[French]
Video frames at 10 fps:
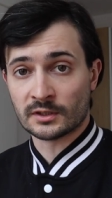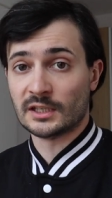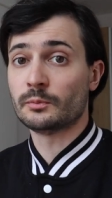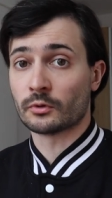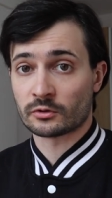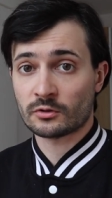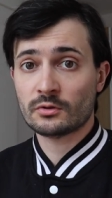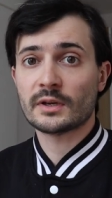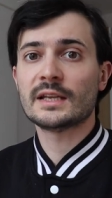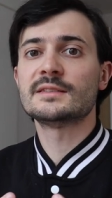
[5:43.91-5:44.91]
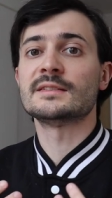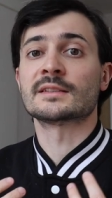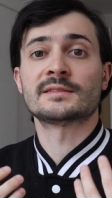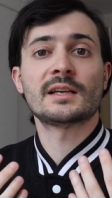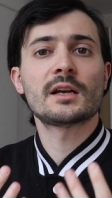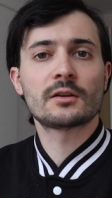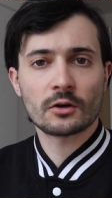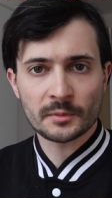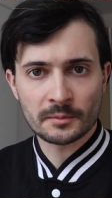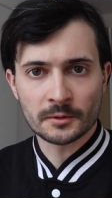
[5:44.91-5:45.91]
et pourtant elle s'y installe
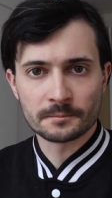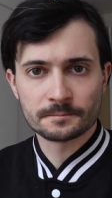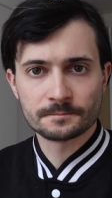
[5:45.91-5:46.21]
quand même.